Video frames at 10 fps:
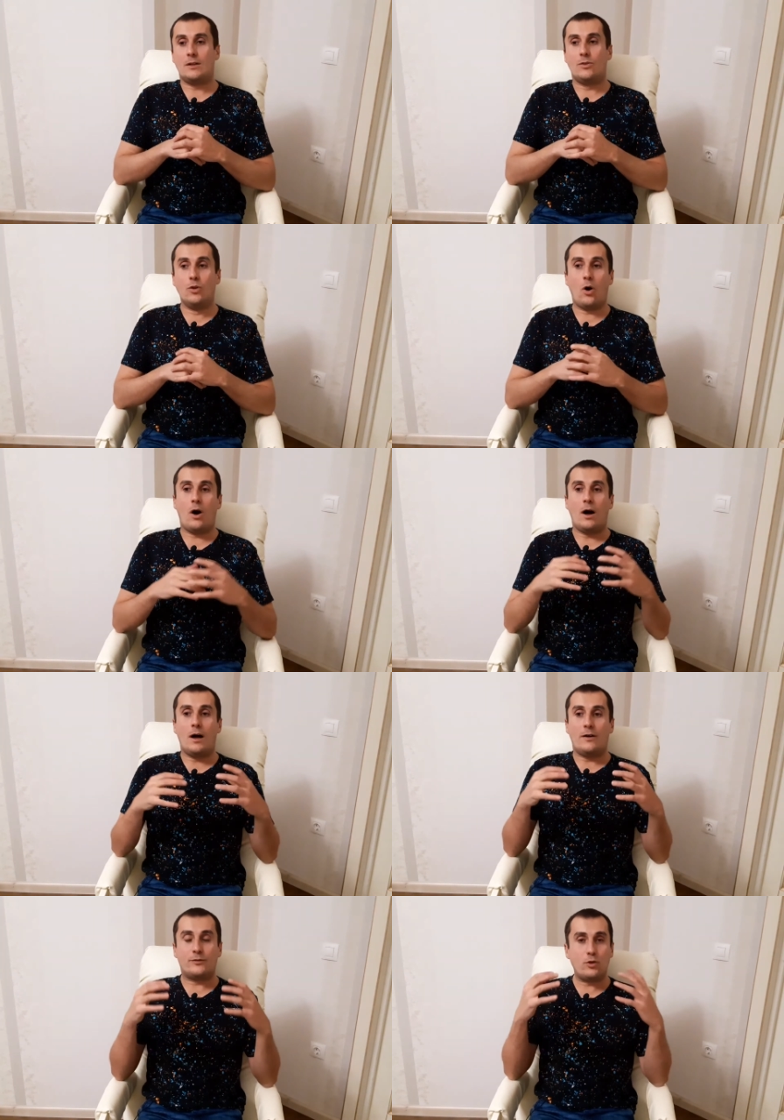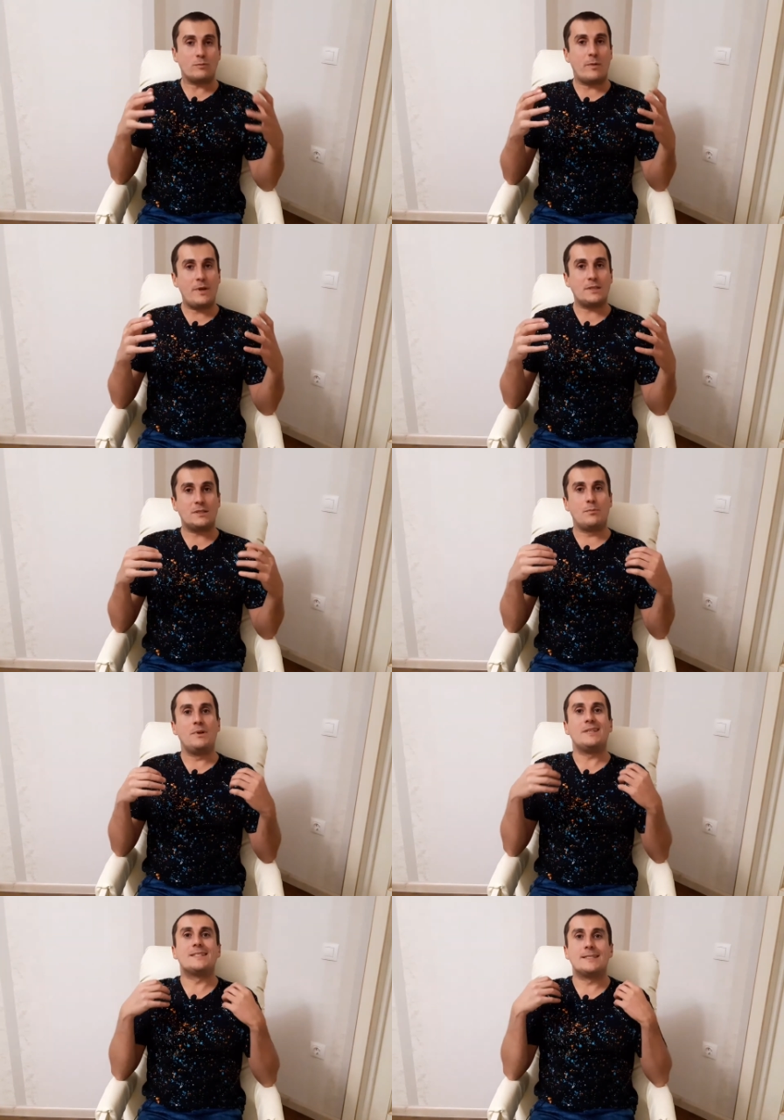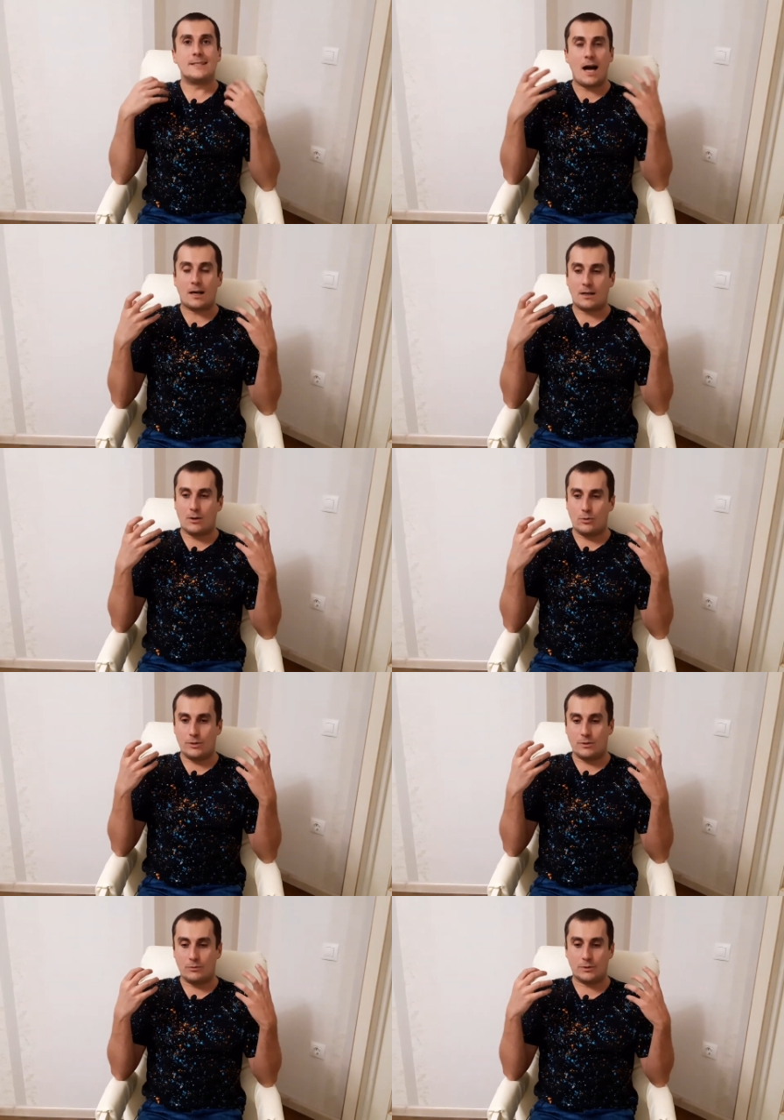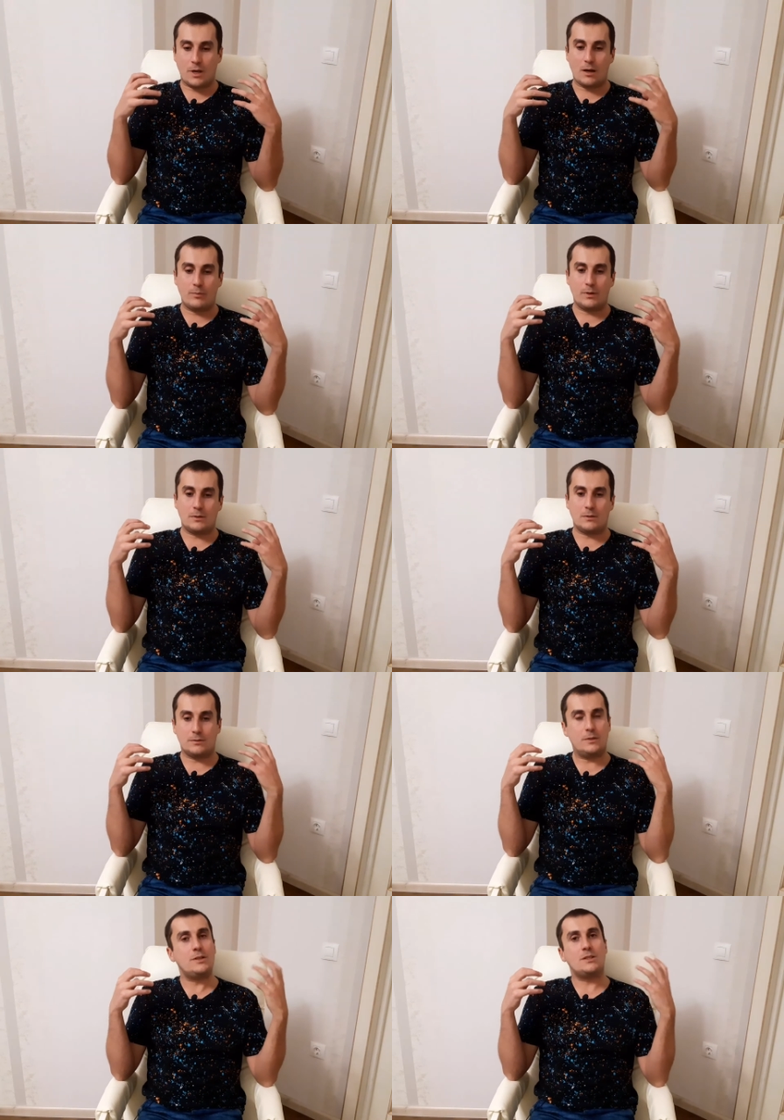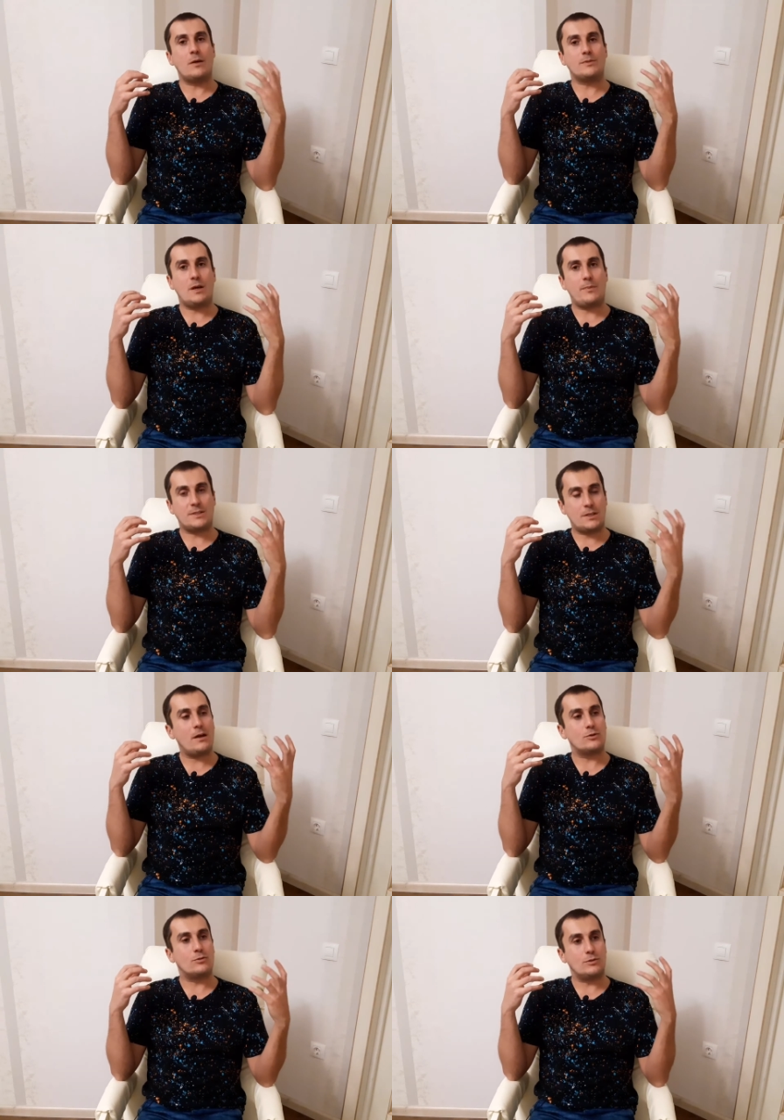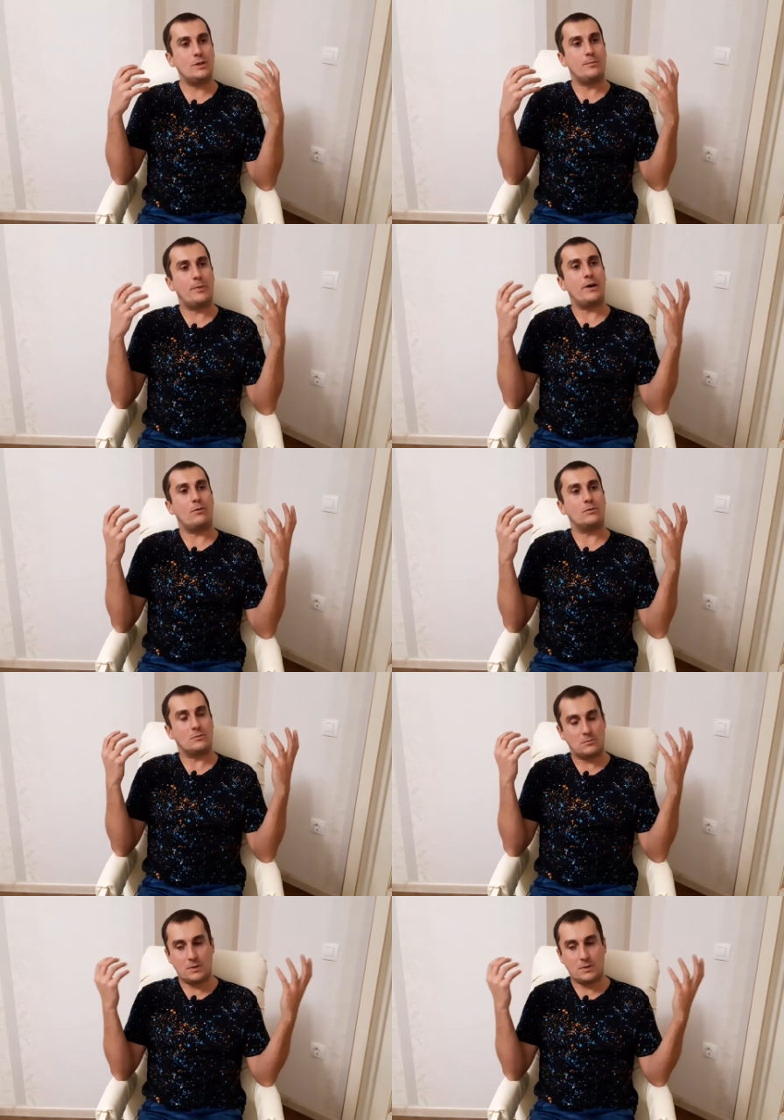Но в тот момент это был знак какой-то, вот как бы ты сам себя поставил, что ты ИП, вот.